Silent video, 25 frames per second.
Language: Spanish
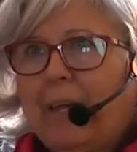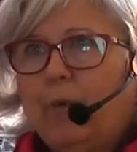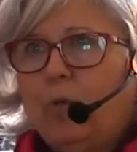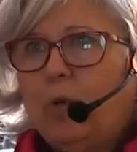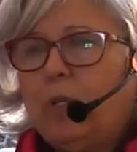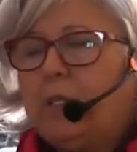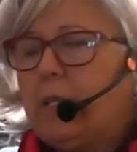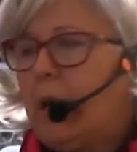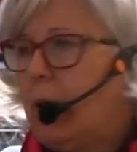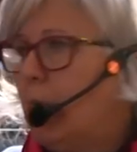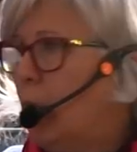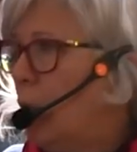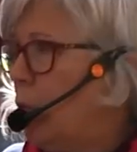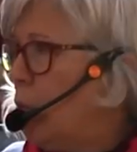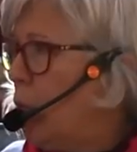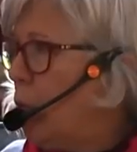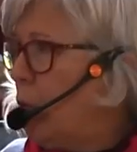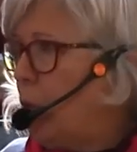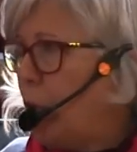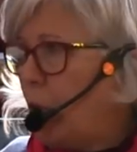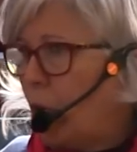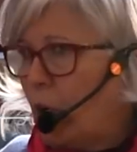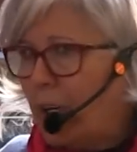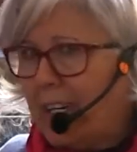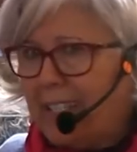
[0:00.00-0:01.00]
que nuestra
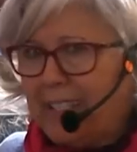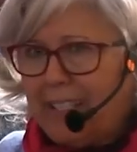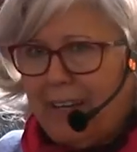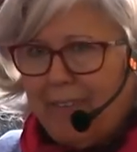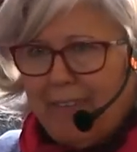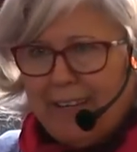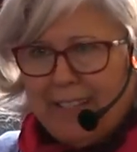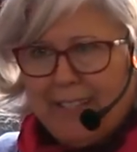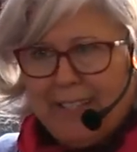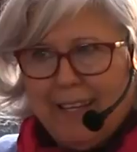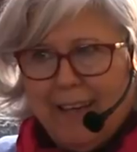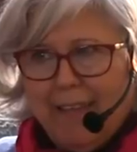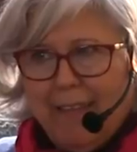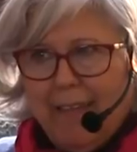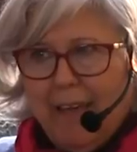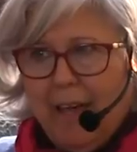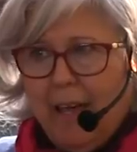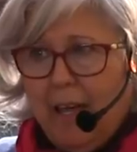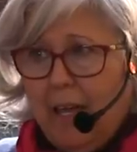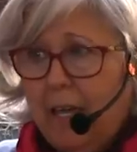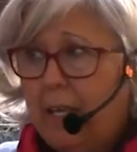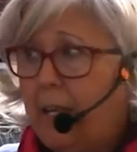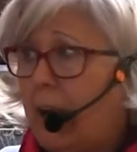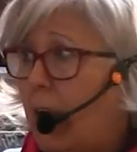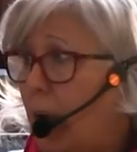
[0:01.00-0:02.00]
evolución está
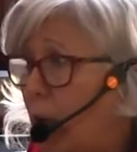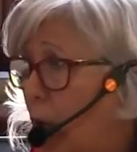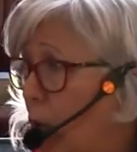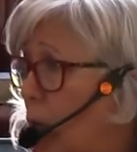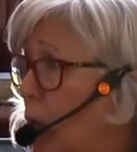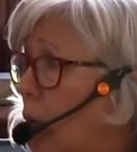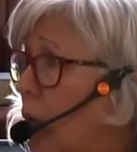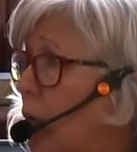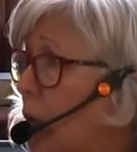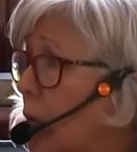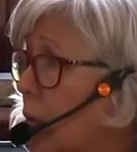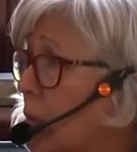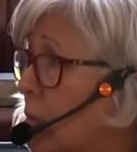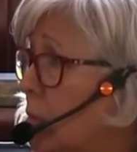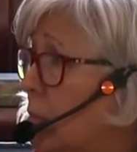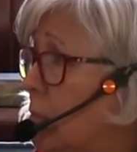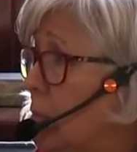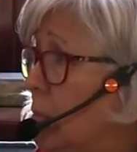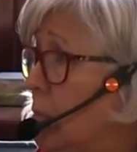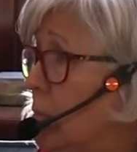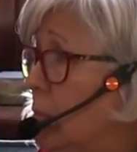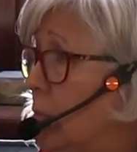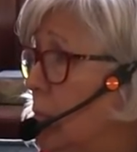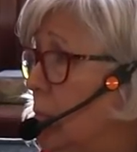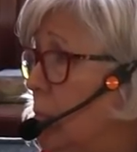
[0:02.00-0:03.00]
basada en el dolor,
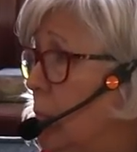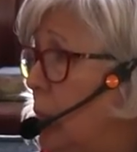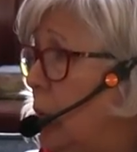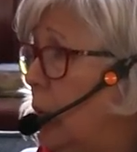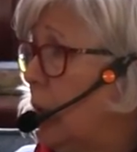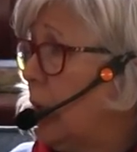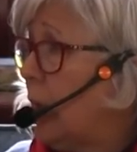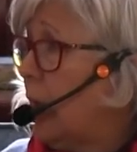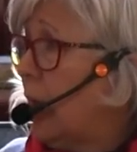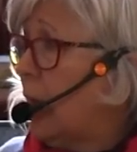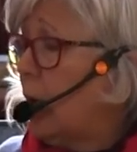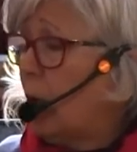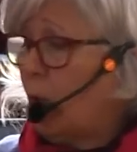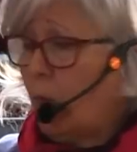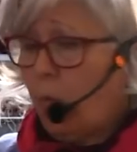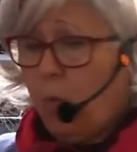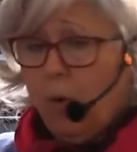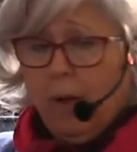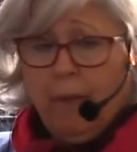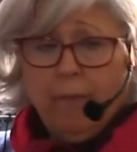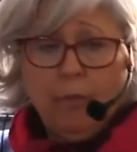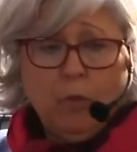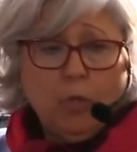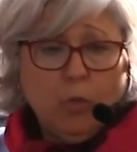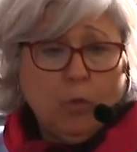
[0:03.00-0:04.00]
porque
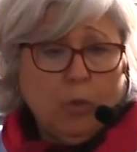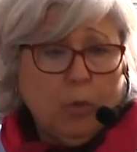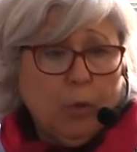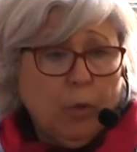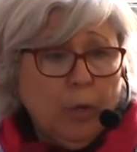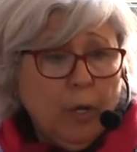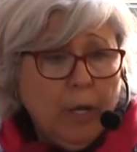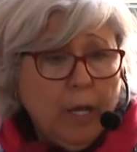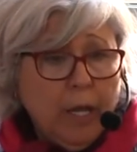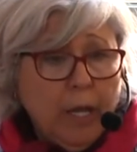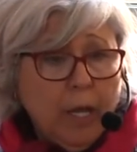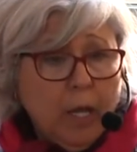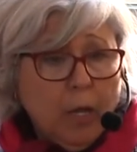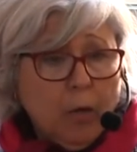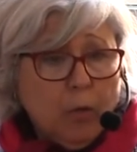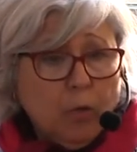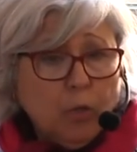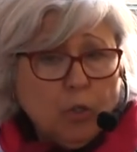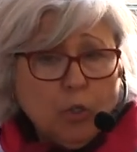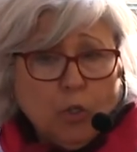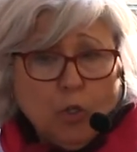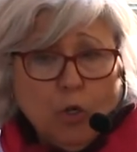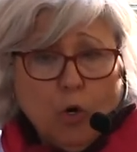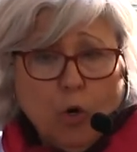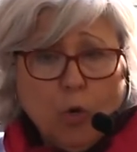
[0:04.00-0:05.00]
cuando
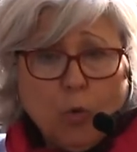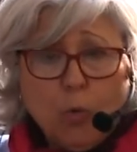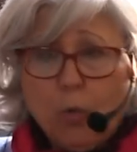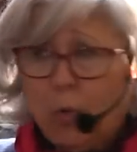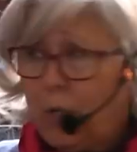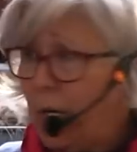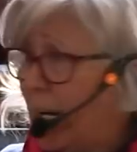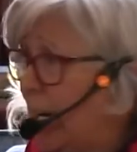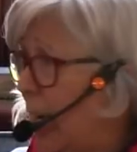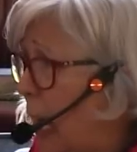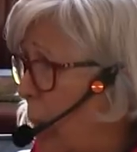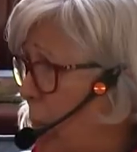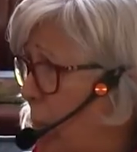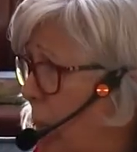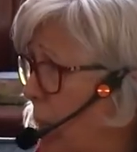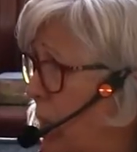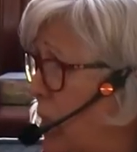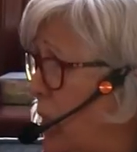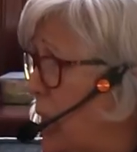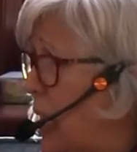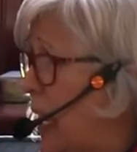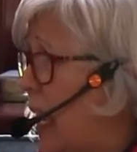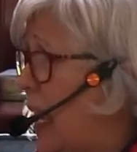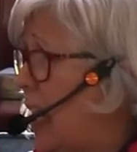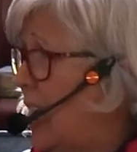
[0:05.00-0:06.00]
no nos ocurre nada
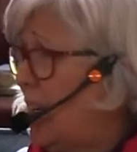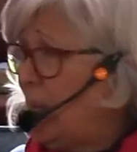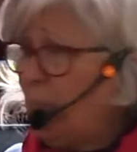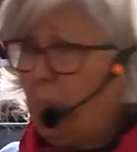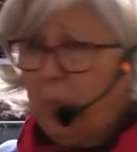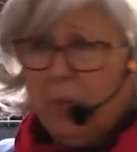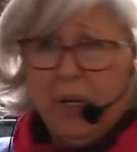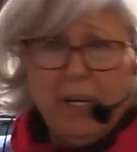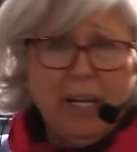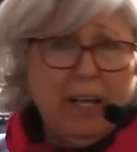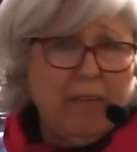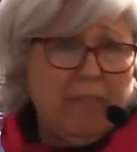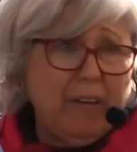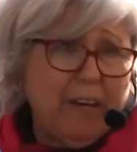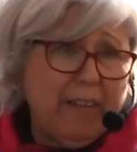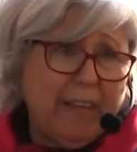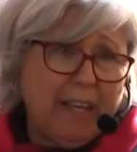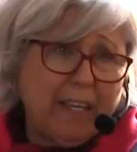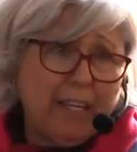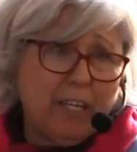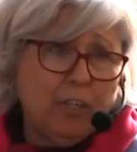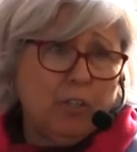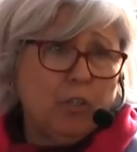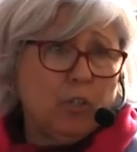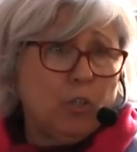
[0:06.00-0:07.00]
especial, pues la verdad
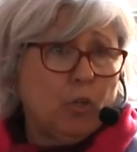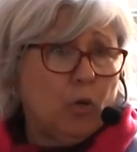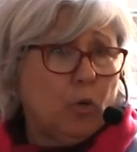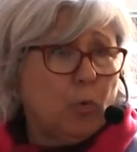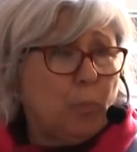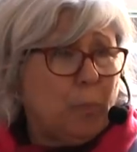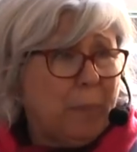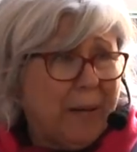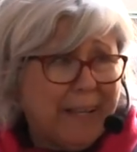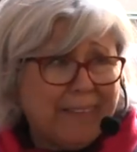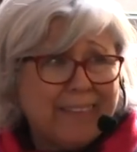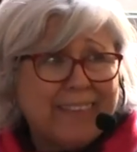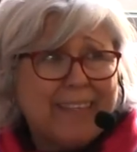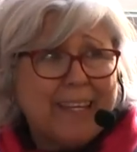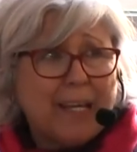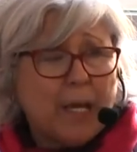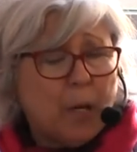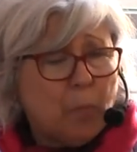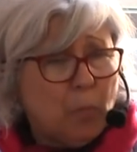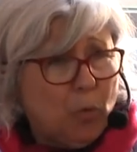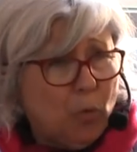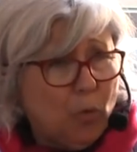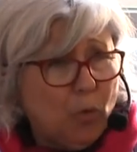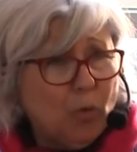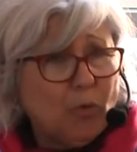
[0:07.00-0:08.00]
es que no nos
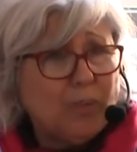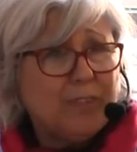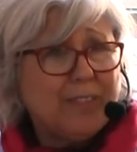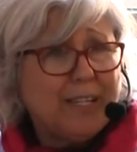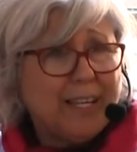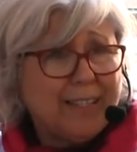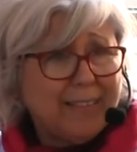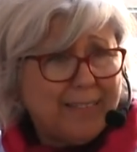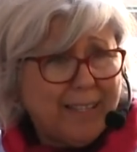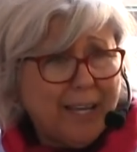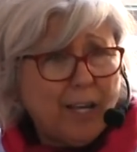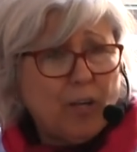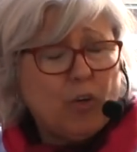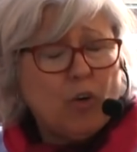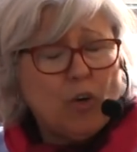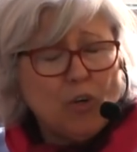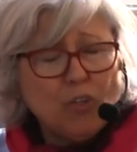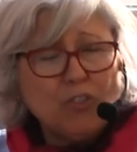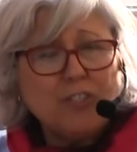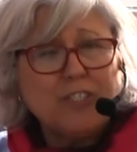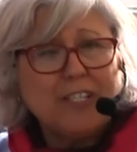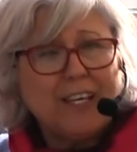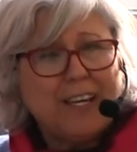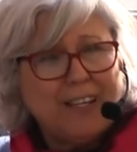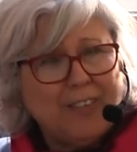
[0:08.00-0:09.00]
planteamos tantas
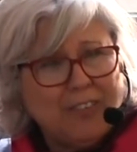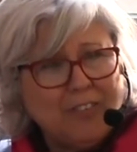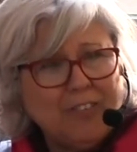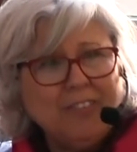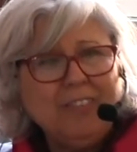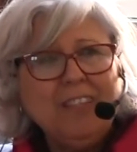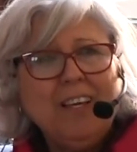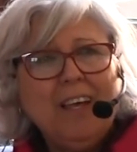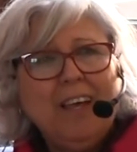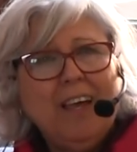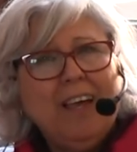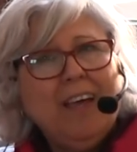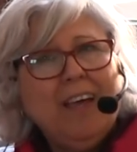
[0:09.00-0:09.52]
cosas, ¿no?